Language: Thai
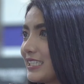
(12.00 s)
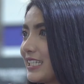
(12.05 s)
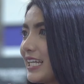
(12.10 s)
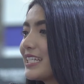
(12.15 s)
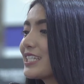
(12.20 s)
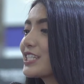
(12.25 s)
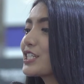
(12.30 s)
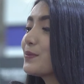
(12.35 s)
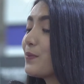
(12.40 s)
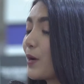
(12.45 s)
ชื่อ
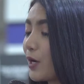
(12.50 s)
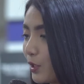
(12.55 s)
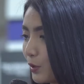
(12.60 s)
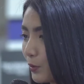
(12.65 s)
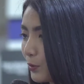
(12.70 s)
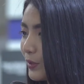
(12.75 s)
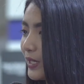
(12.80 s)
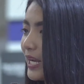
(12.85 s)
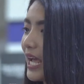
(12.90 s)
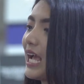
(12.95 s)
เล่นชื่อบอล
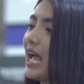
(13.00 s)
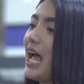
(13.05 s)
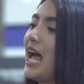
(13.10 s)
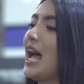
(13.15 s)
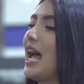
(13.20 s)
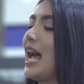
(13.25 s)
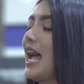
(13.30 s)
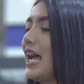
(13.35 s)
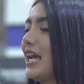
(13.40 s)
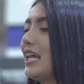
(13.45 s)
ลูนนะ
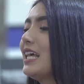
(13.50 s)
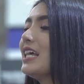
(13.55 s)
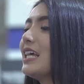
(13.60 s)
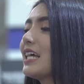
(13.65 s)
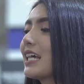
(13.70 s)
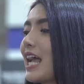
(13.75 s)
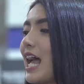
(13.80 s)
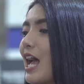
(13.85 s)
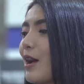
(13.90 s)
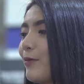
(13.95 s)
คะ
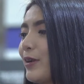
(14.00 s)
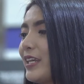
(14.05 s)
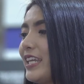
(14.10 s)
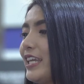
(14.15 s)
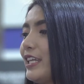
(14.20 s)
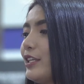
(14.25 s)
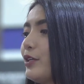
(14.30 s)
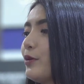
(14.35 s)
ค่ะวันนี้